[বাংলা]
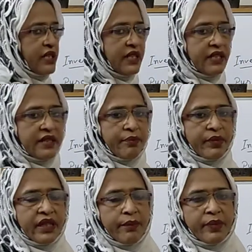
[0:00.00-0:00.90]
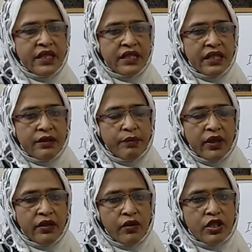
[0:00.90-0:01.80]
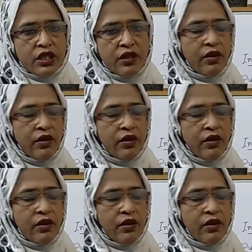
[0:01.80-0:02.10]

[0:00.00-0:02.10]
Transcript: বলছি যে ডেপ্রিসিয়েবল কস্টটা